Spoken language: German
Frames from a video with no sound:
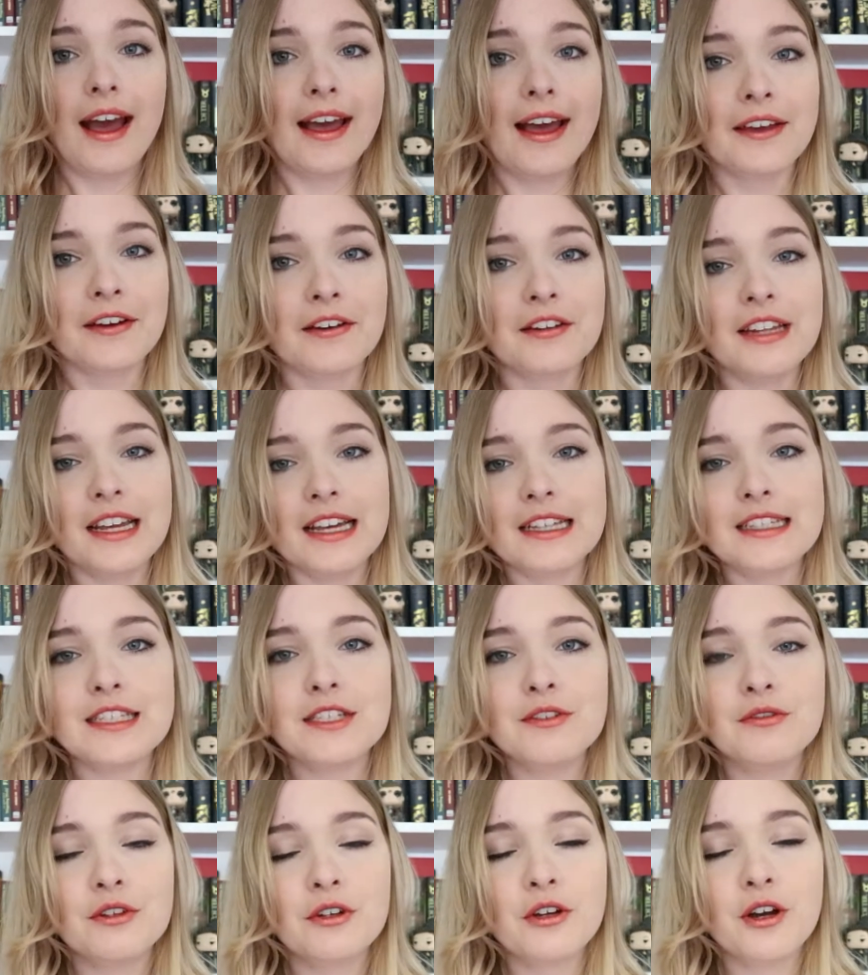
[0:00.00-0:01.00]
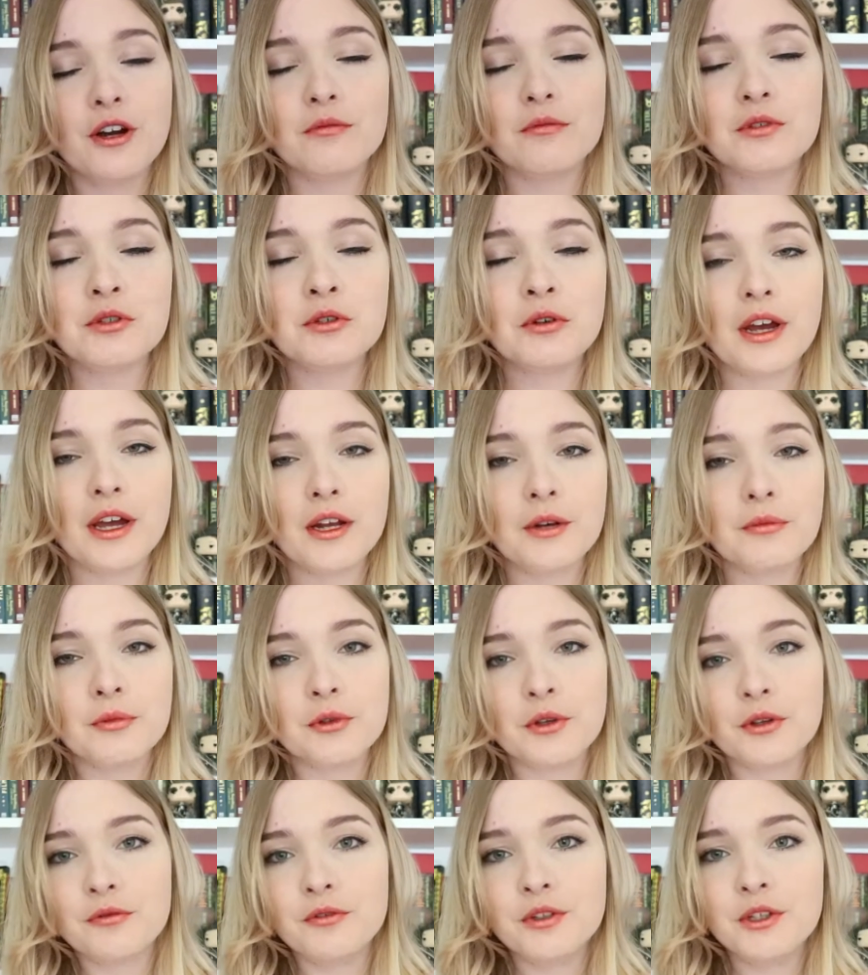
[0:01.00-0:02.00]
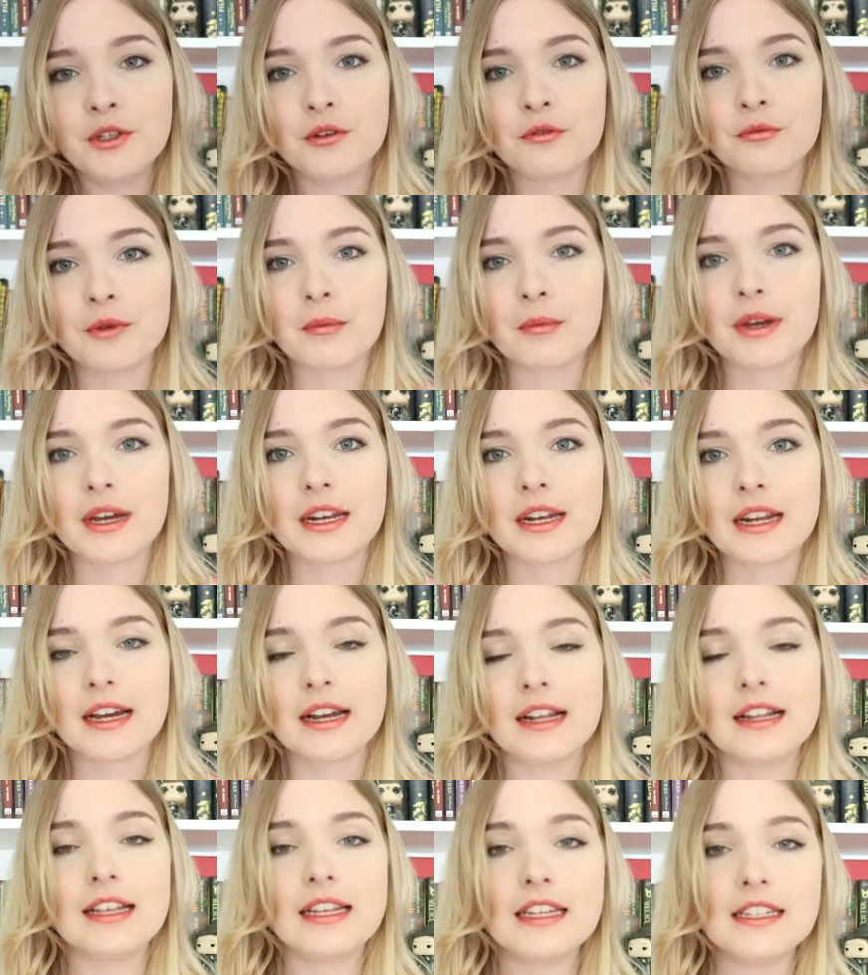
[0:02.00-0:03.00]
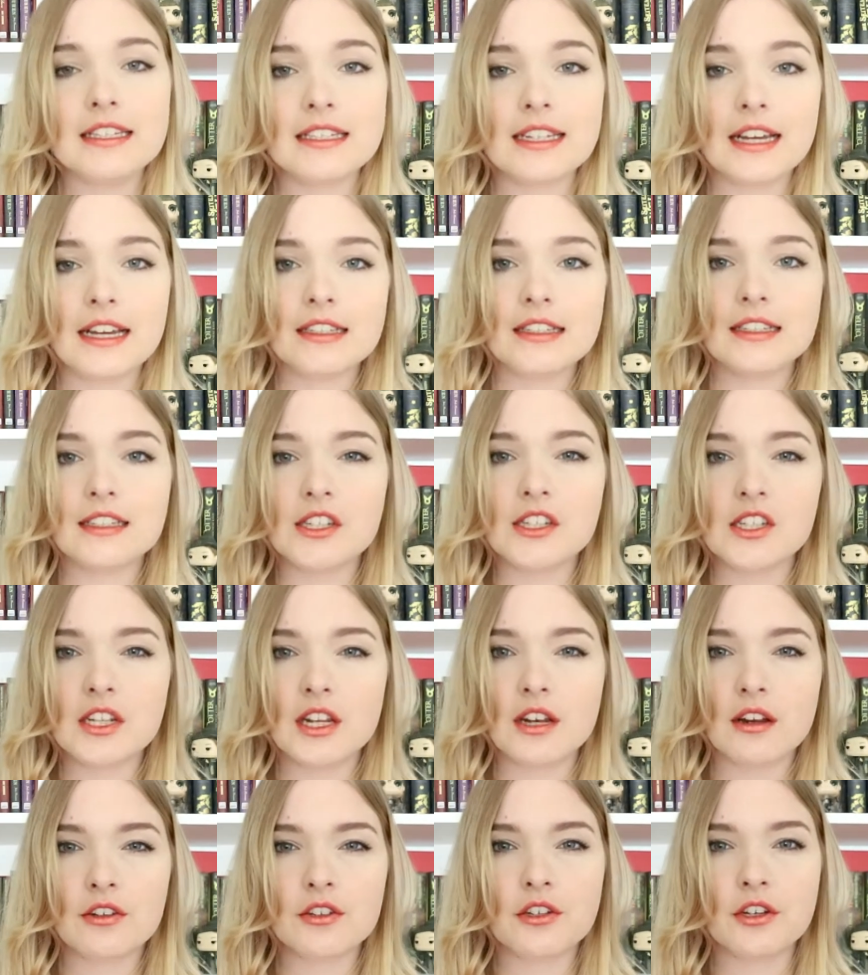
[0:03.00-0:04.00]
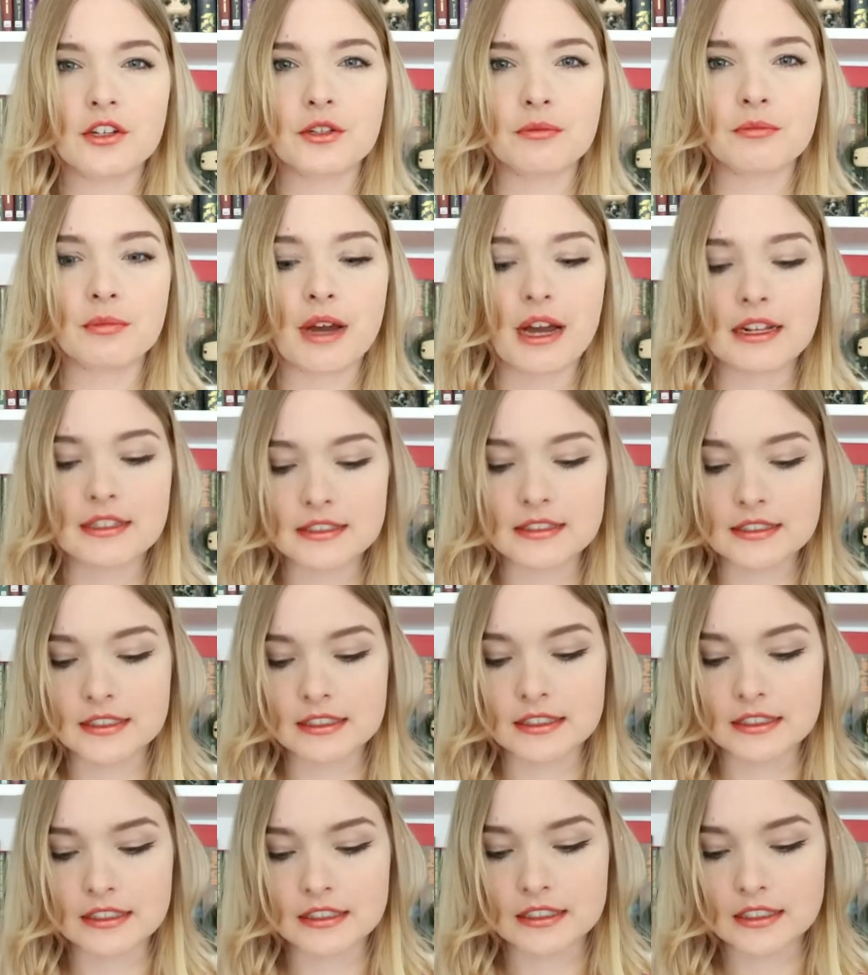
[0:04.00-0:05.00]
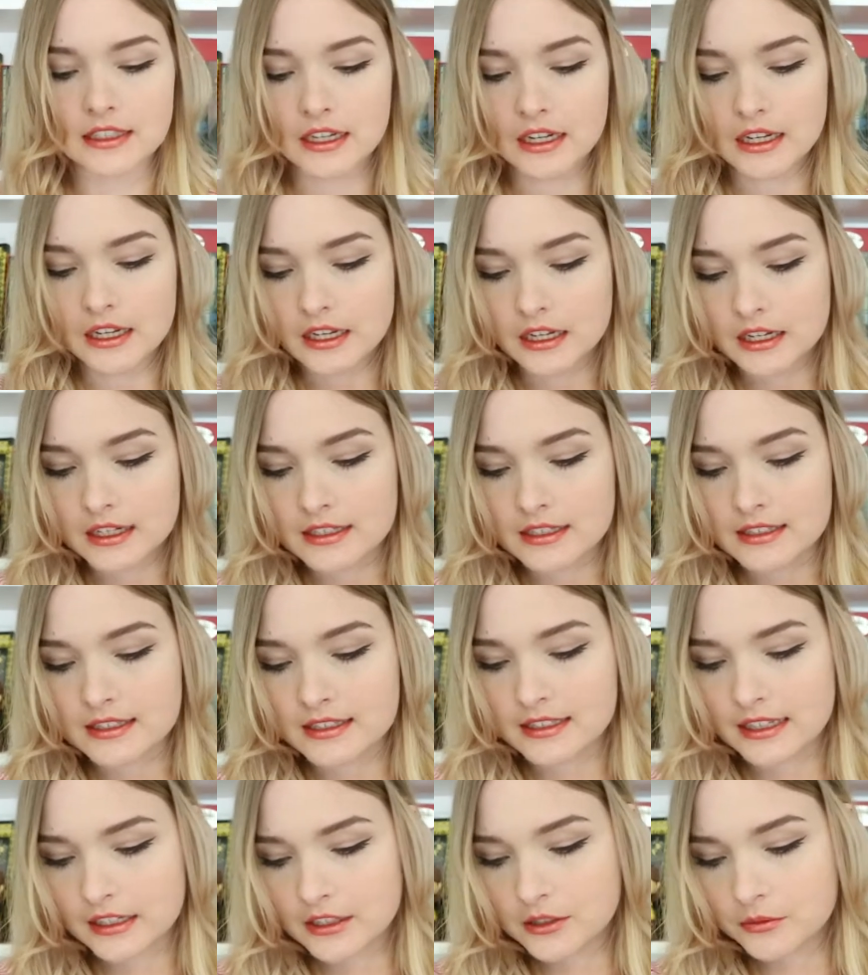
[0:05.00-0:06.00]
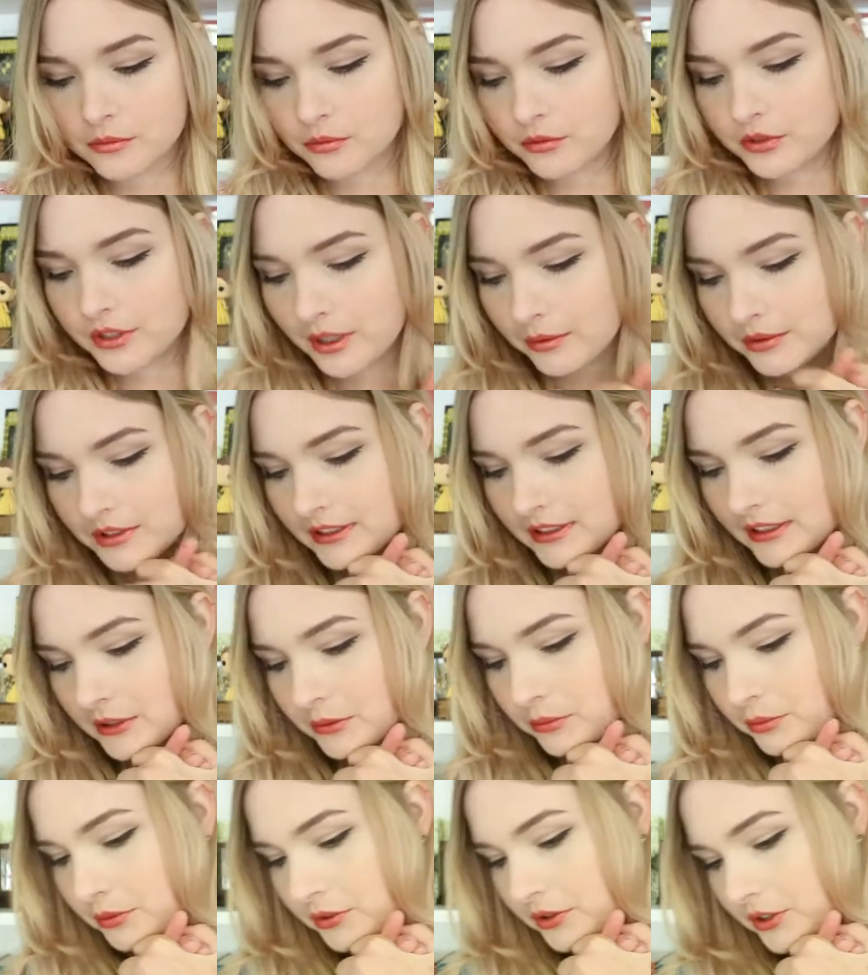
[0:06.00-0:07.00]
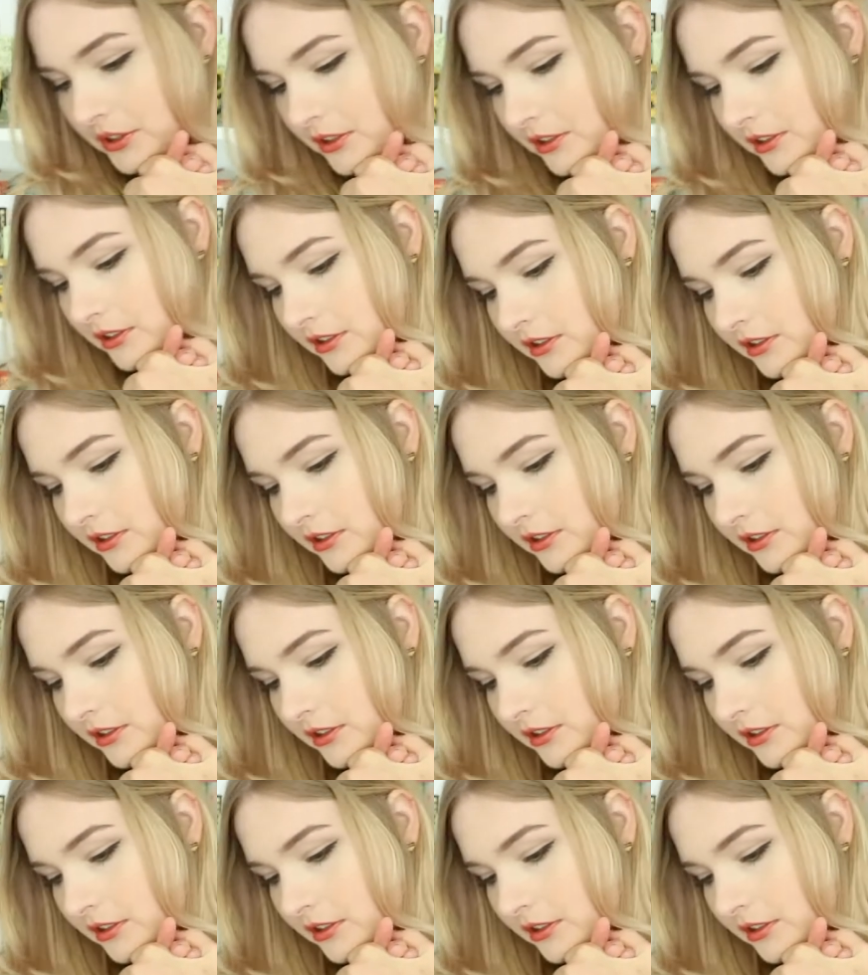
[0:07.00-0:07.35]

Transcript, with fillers: Hi und herzlich willkommen zu einem neuen Video auf meinem Kanal. Ich dachte, ich stelle euch heute mal die sechs Bücher, habe ich sechs Bücher?